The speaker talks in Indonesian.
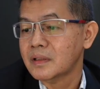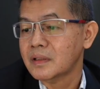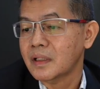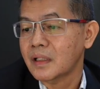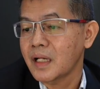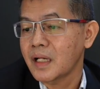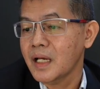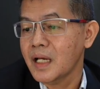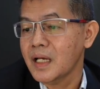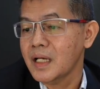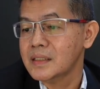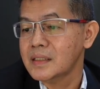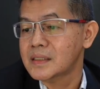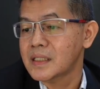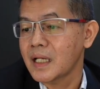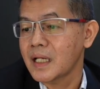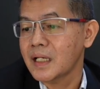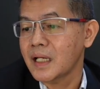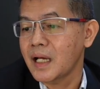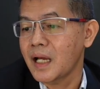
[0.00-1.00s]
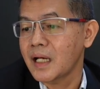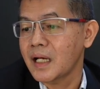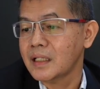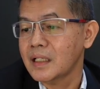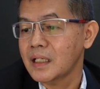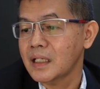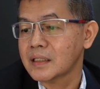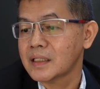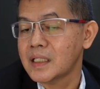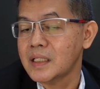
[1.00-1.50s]
nah di sana
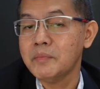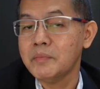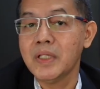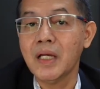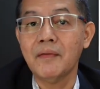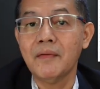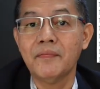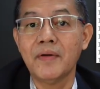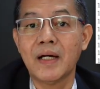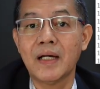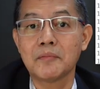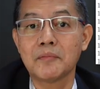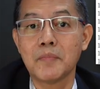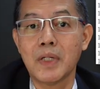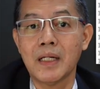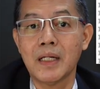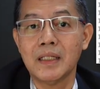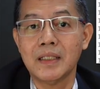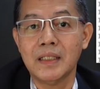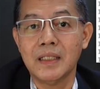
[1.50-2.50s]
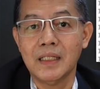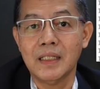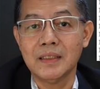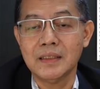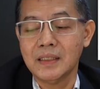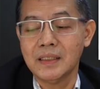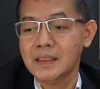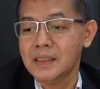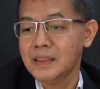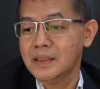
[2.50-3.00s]
ada kimia farma ya
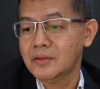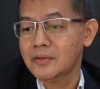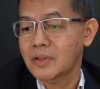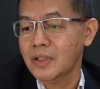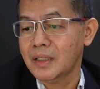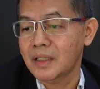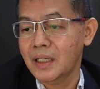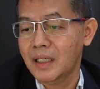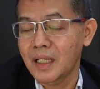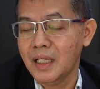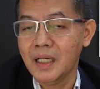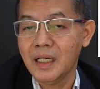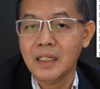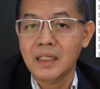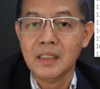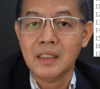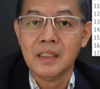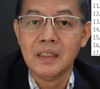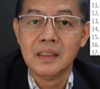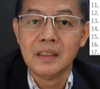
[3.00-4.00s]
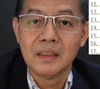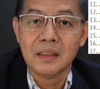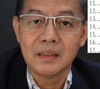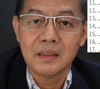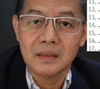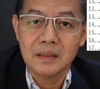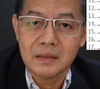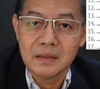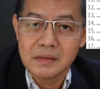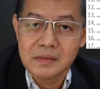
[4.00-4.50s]
jadi itu adalah
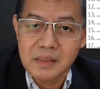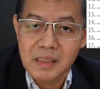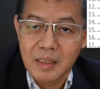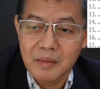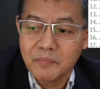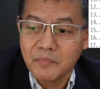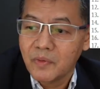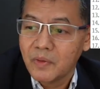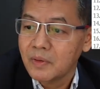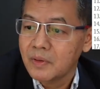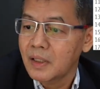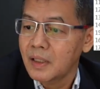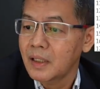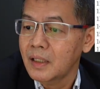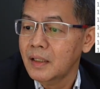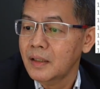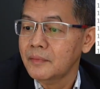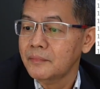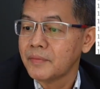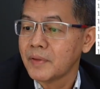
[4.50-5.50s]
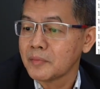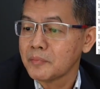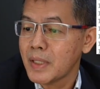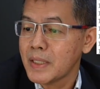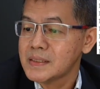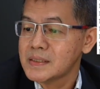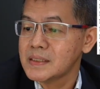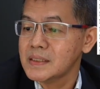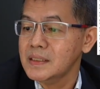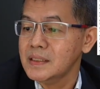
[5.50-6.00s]
uh, eh, saham uh, eh,
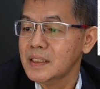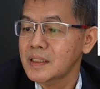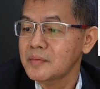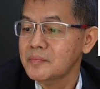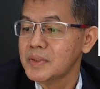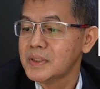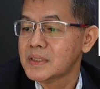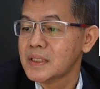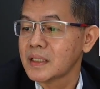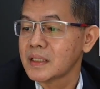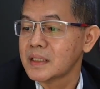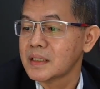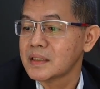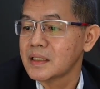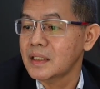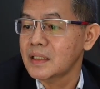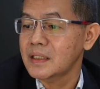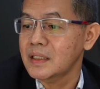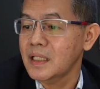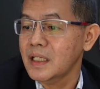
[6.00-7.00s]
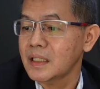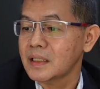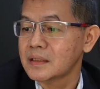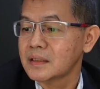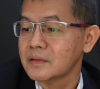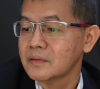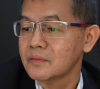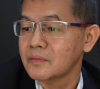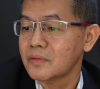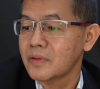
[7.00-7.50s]
farmasi ya bisa kita lihat
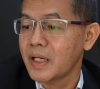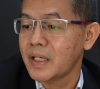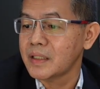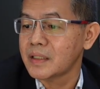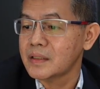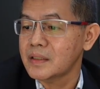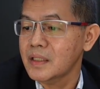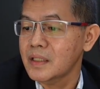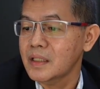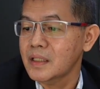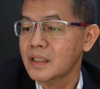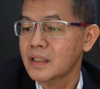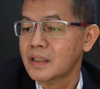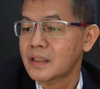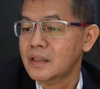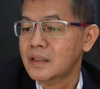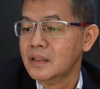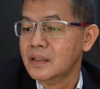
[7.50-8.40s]
itu naiknya